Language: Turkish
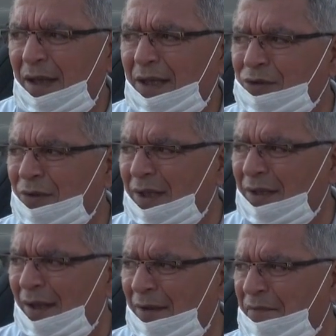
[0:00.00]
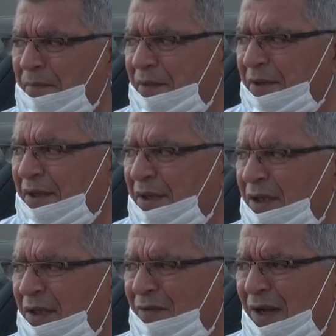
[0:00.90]
E, şu anda hafif bir
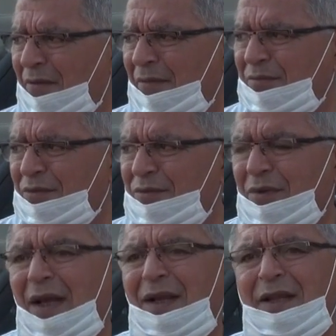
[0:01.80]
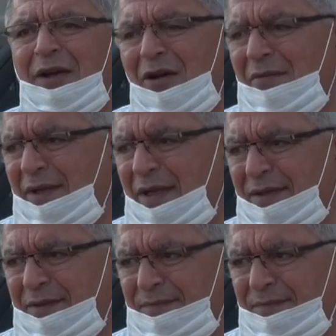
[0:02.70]
gırgınlık var ama bu aynen devam eder.